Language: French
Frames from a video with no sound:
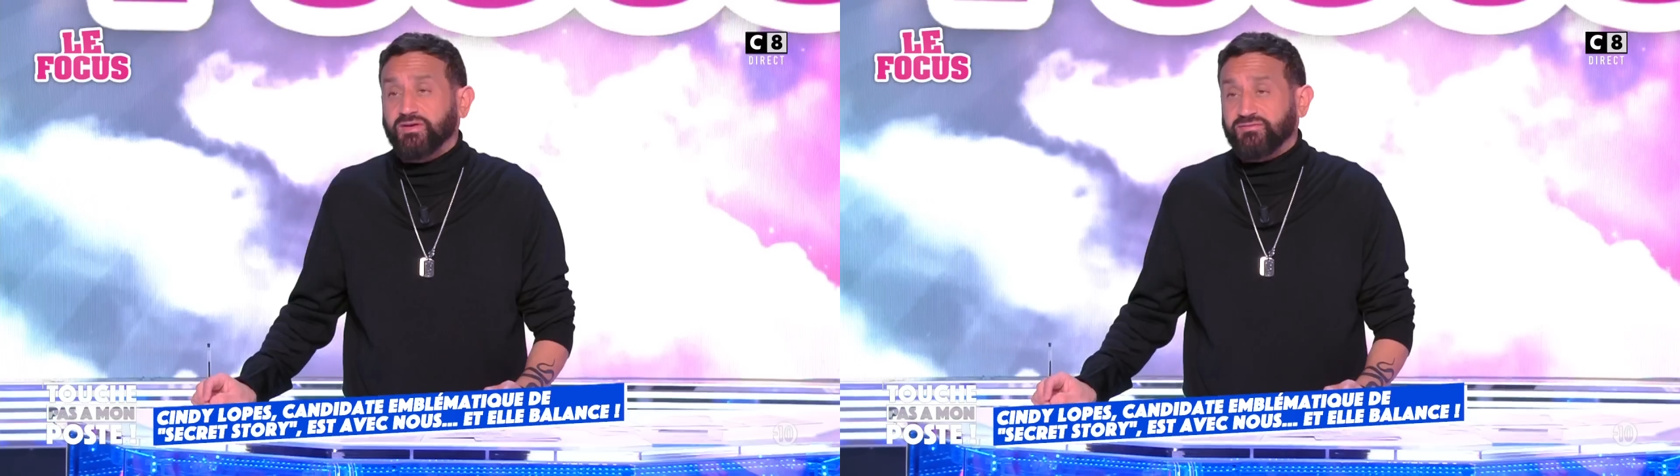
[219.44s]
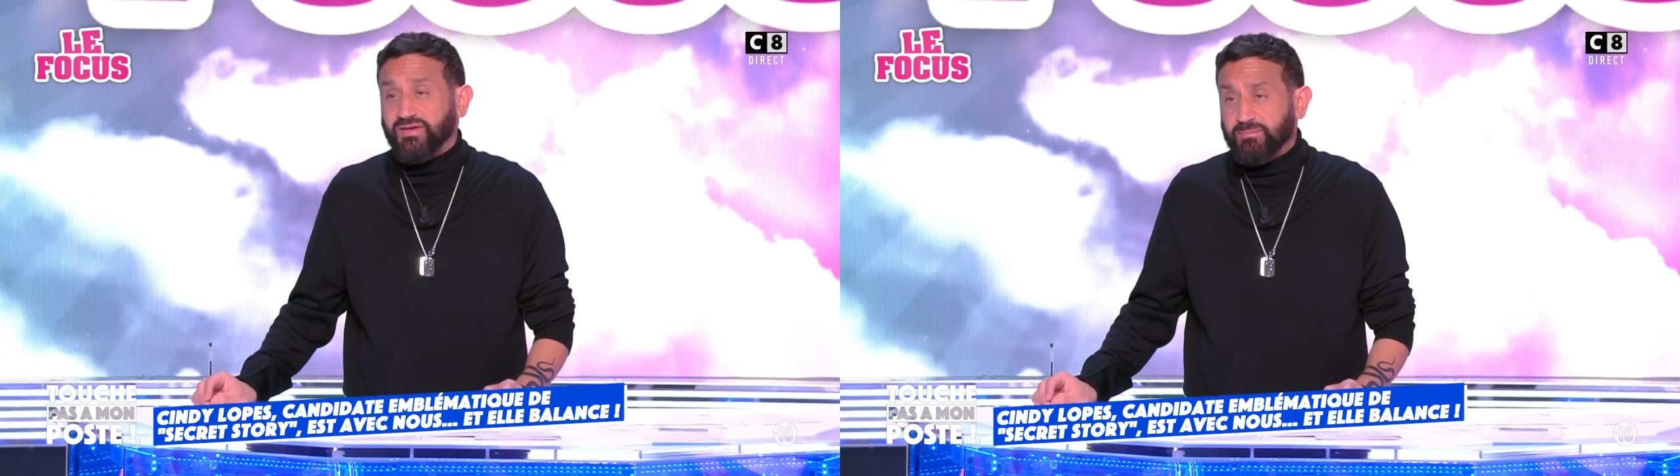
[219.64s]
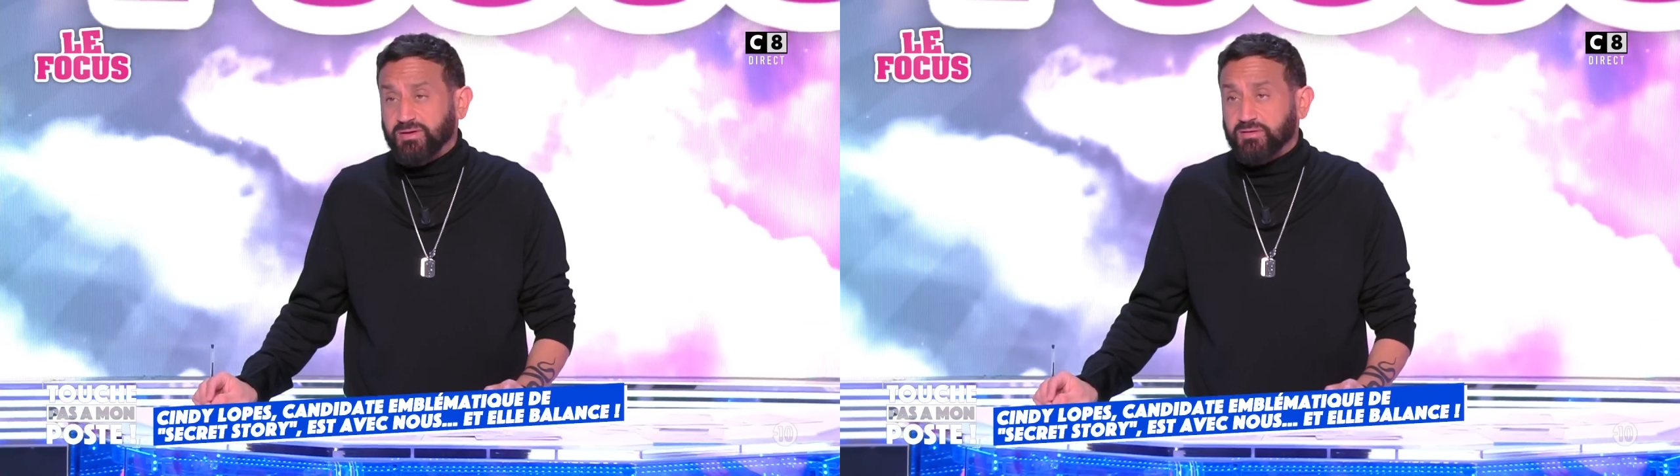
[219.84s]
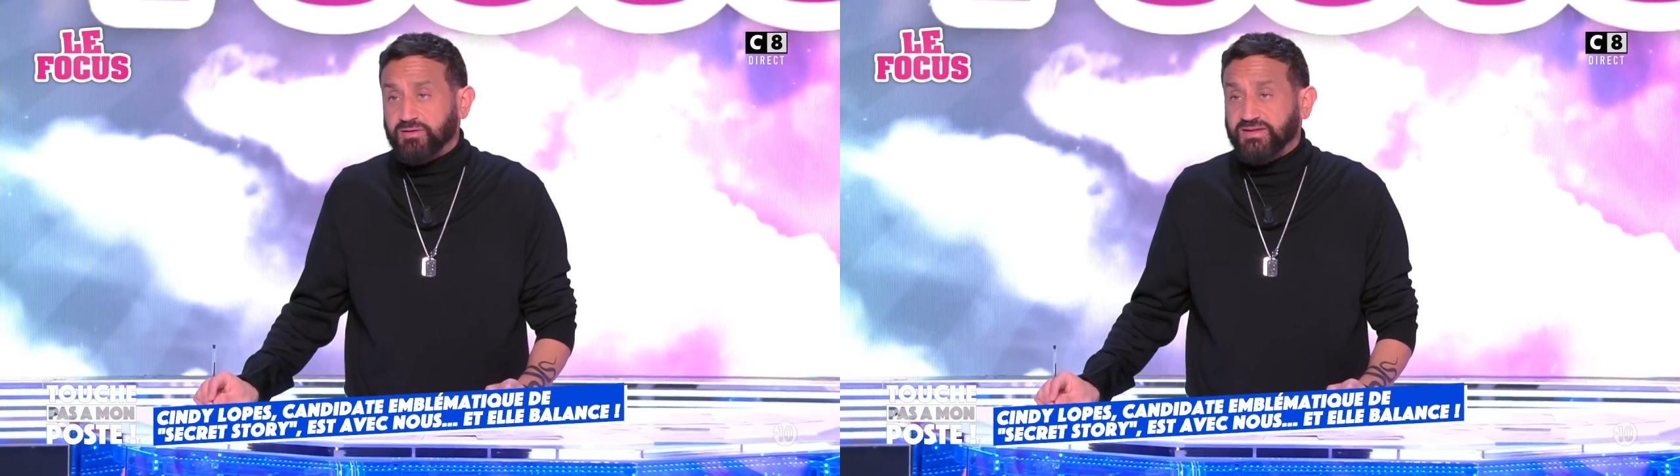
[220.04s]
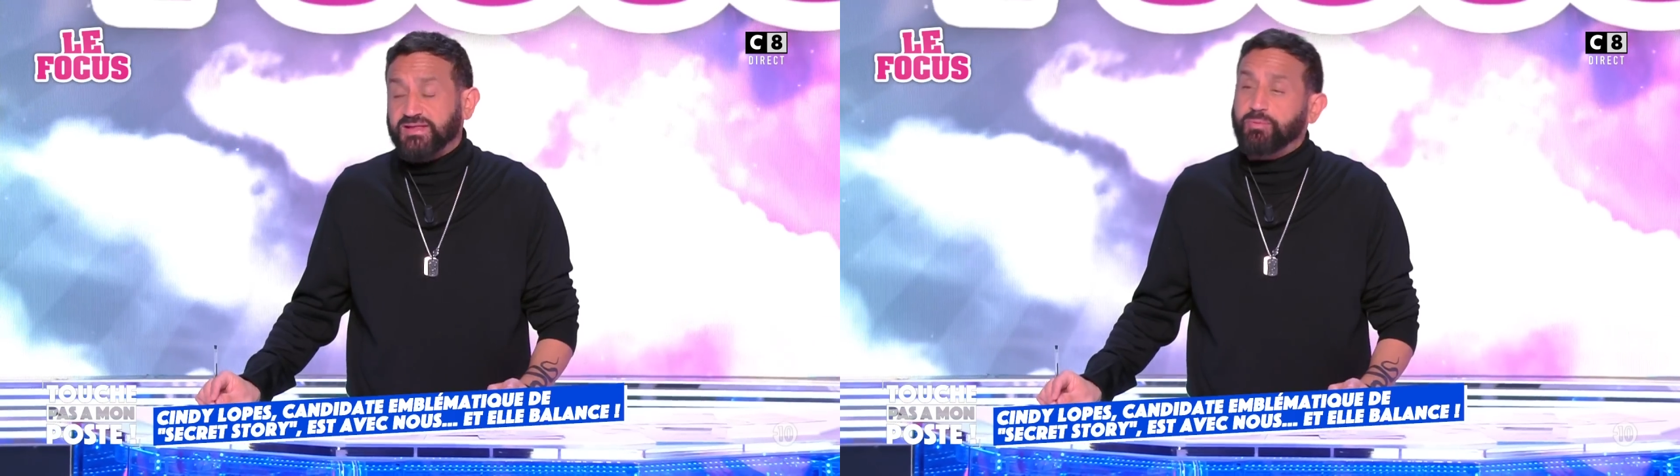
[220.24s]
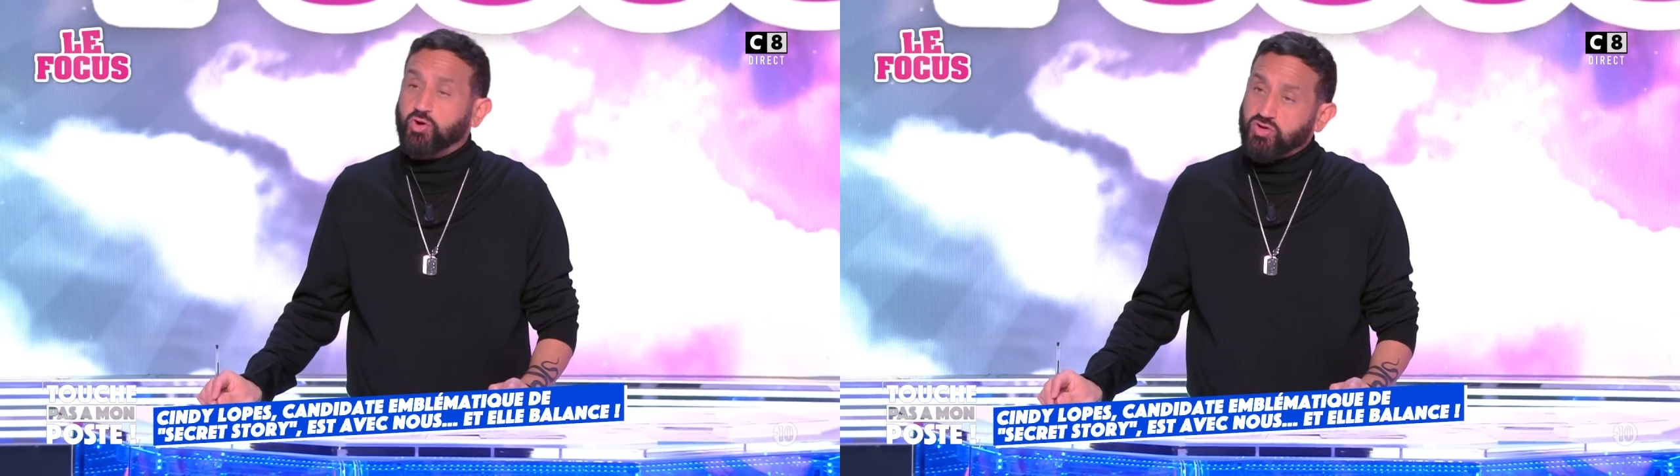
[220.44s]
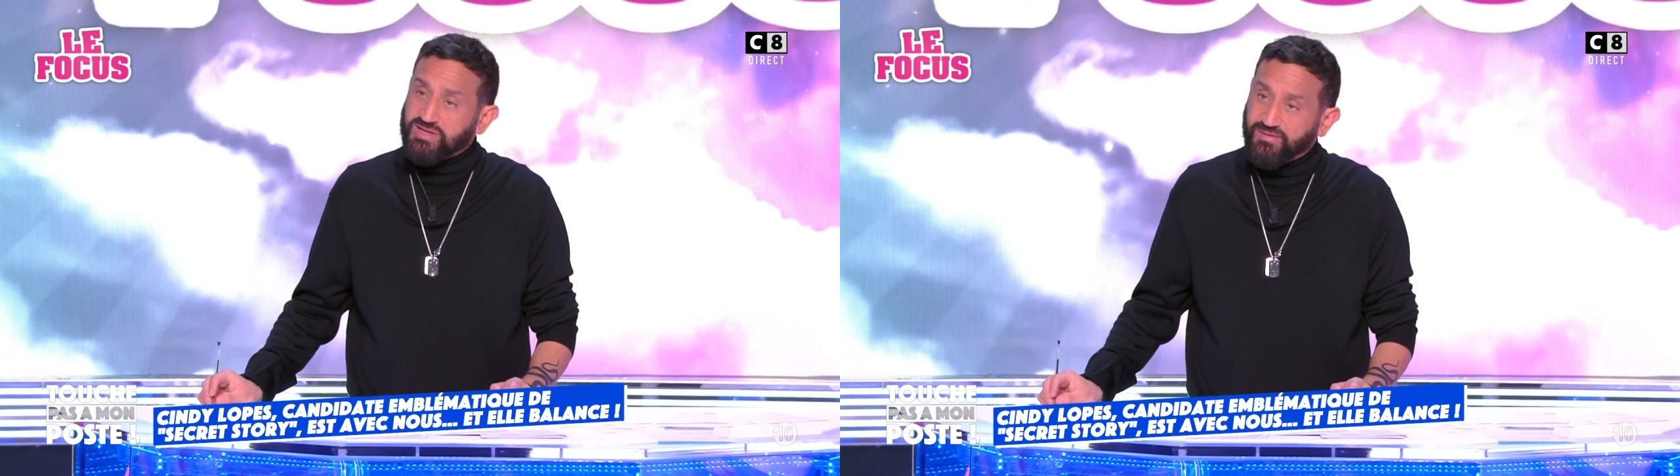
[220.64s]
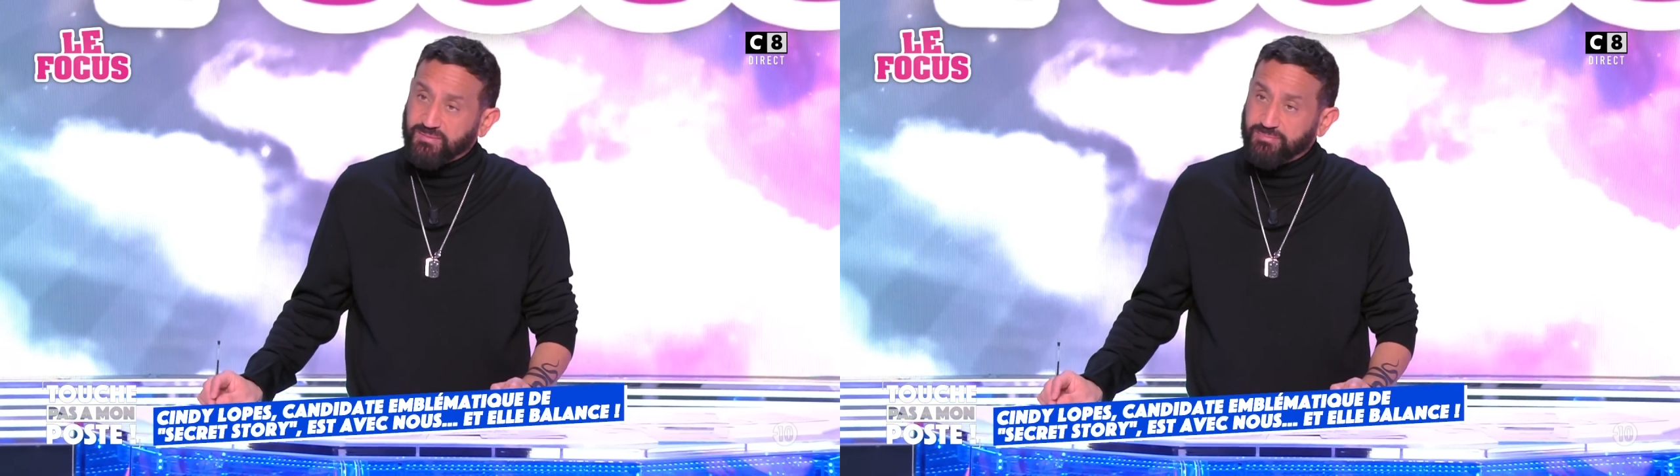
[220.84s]
femme, qui n'était pas encore
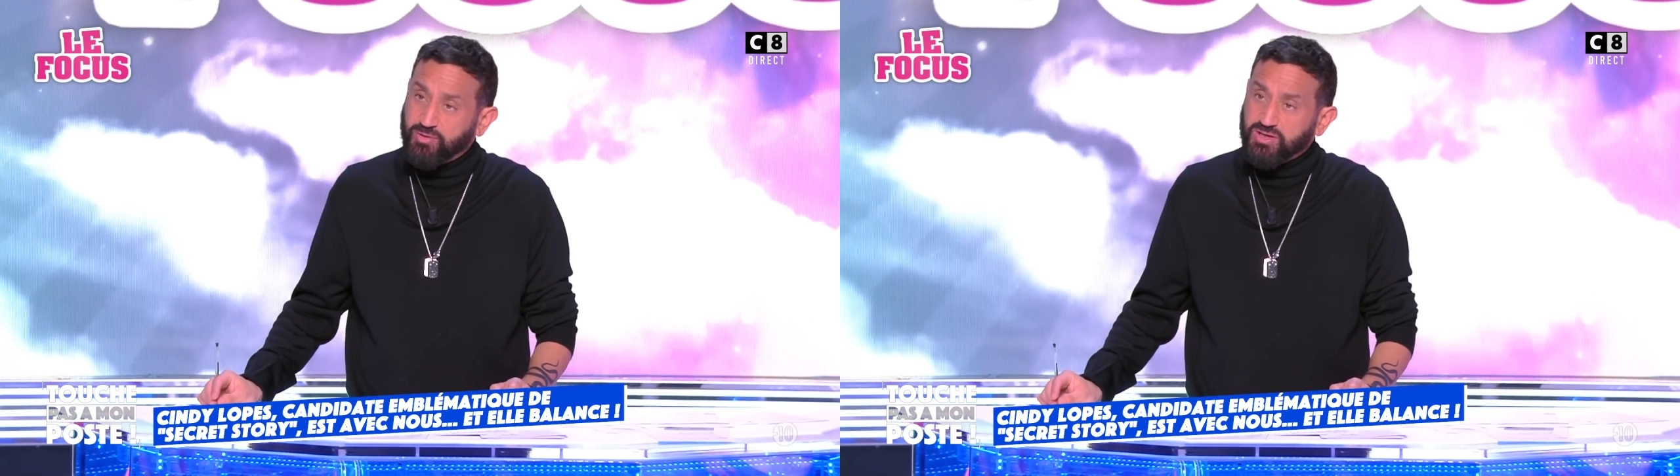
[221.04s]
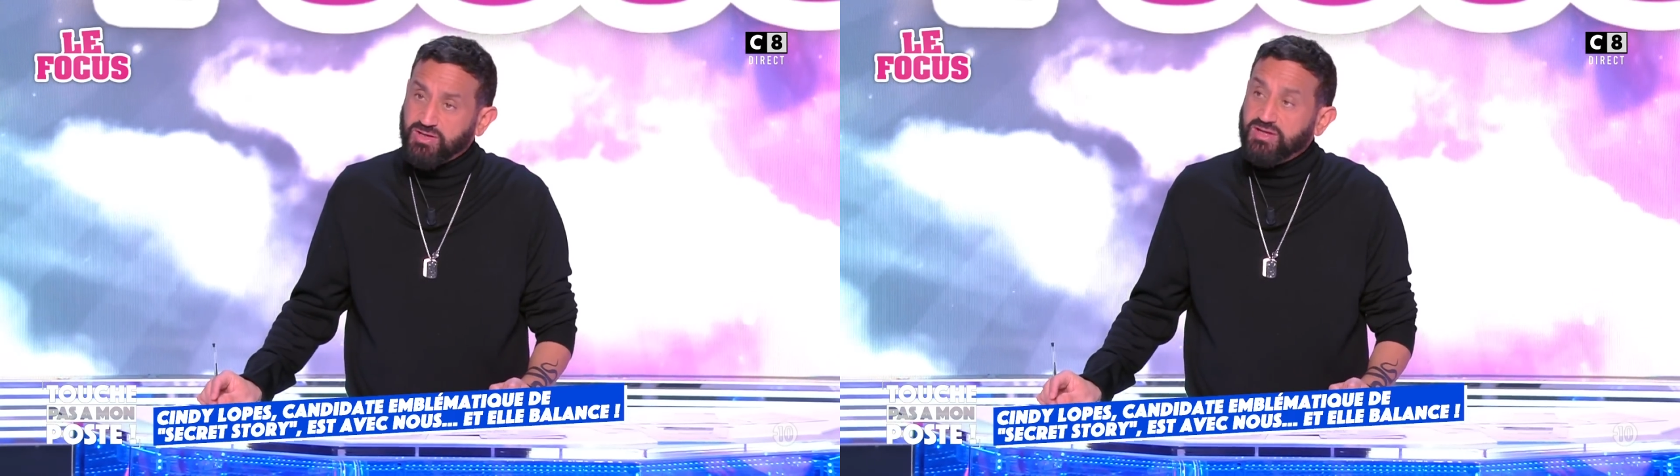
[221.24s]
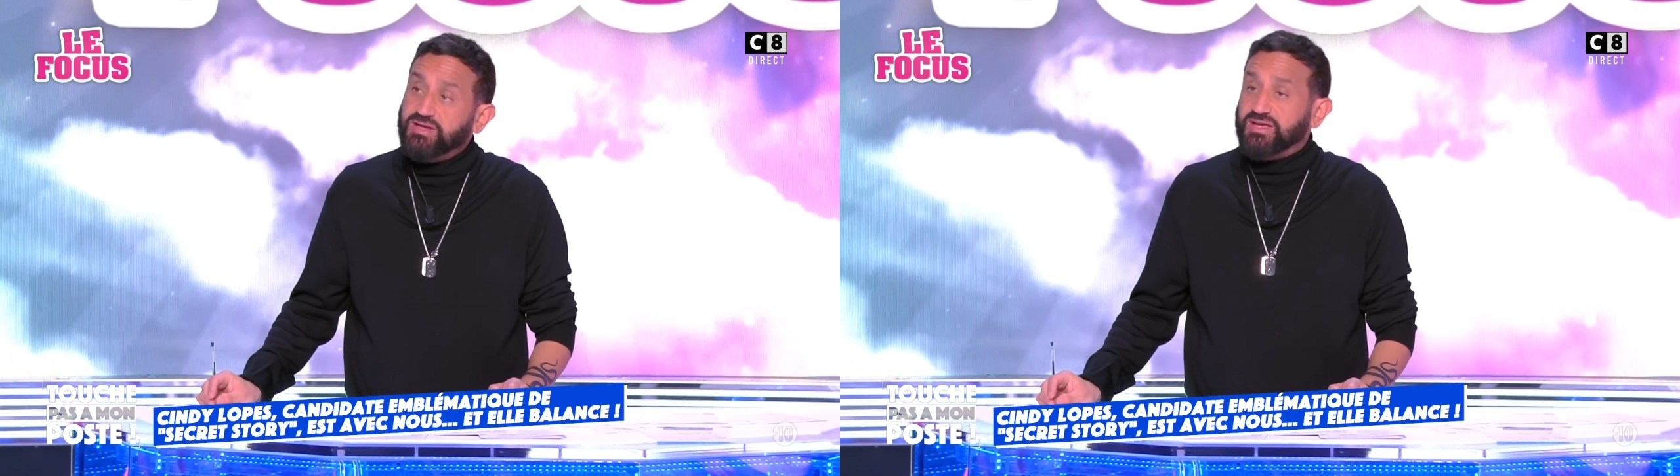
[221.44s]
ta femme à l'époque, non.